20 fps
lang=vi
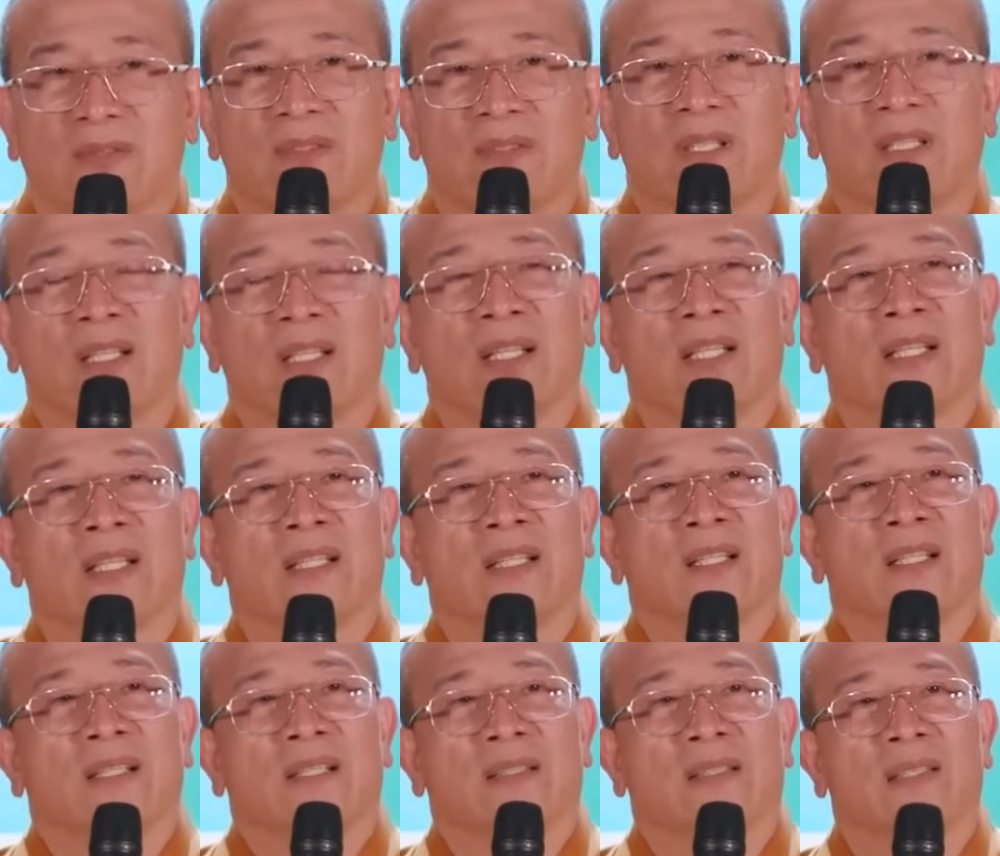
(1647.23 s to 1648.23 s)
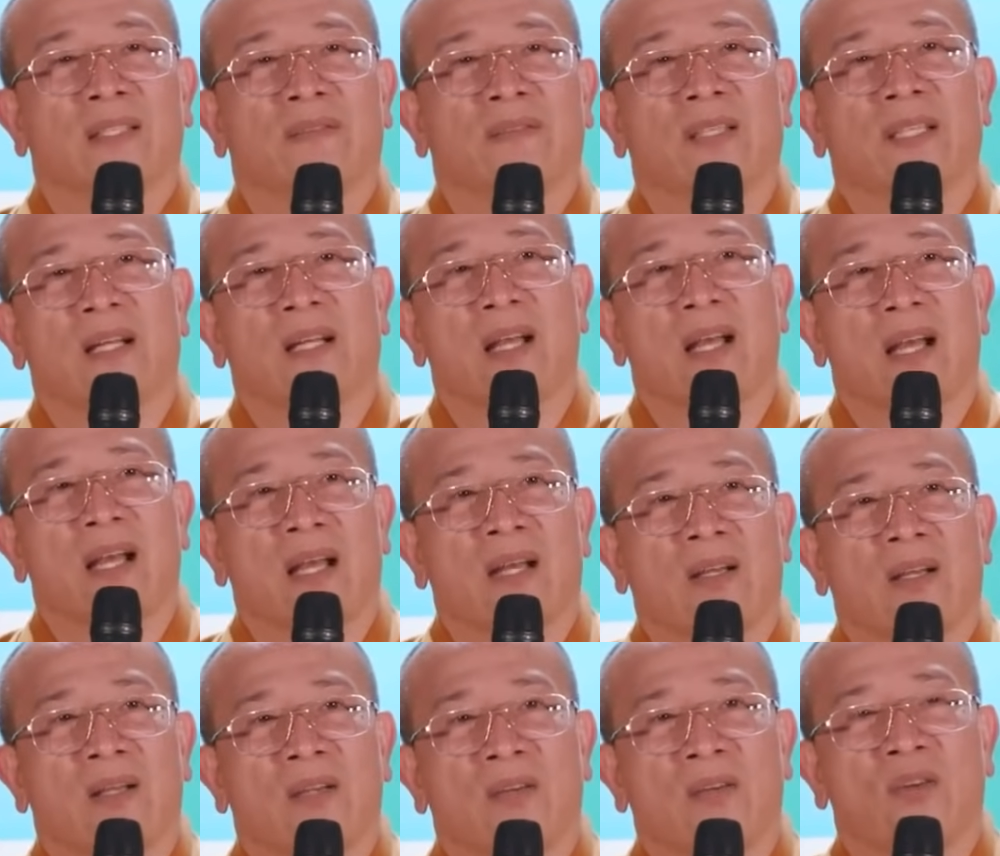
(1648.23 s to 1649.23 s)
Vì thưa với tất
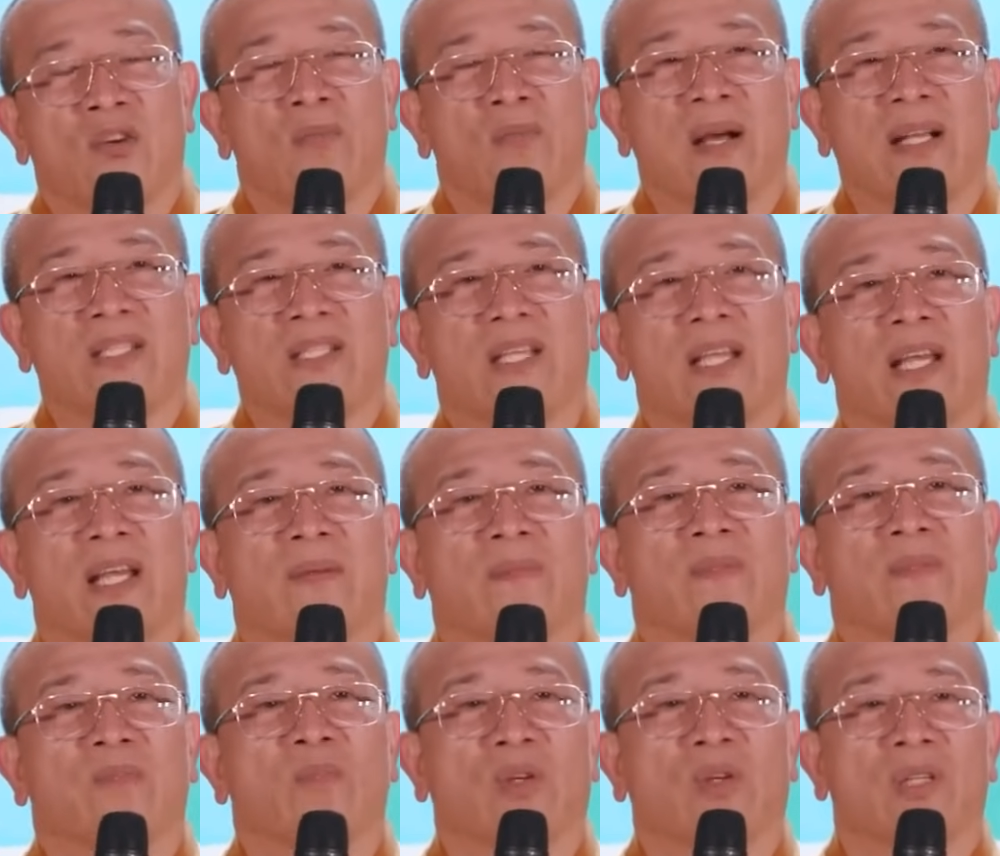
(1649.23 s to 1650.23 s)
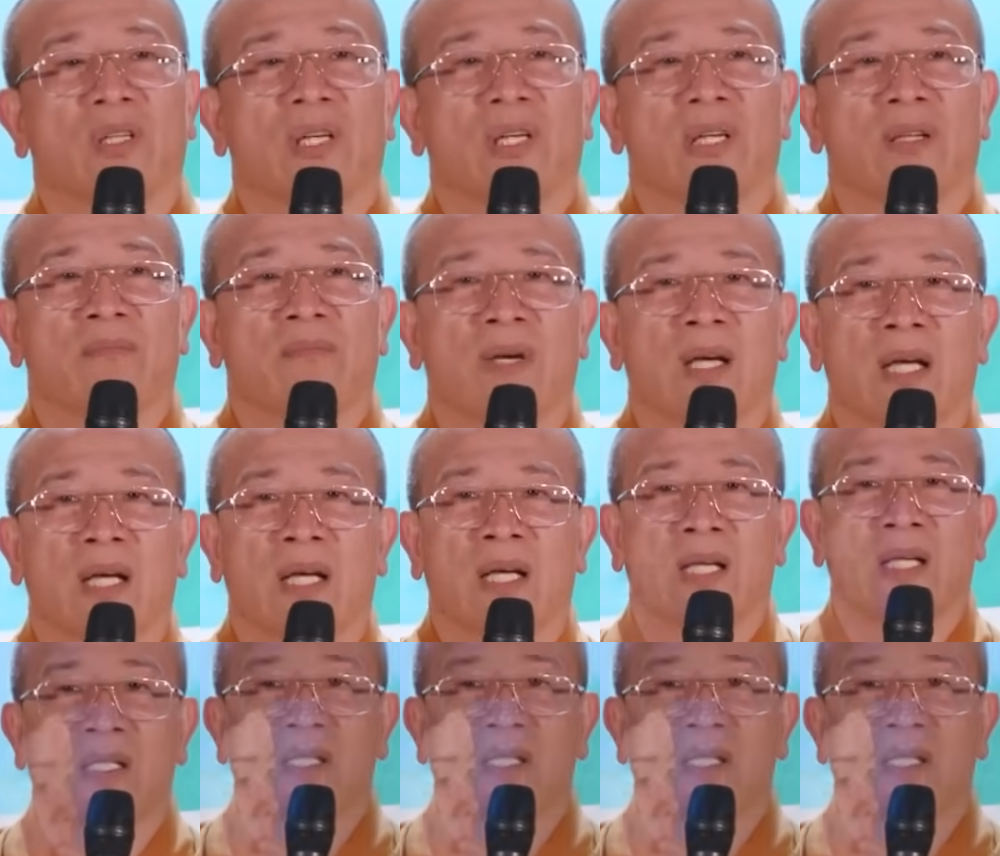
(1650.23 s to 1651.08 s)
cả cô bác chị em, những một người mà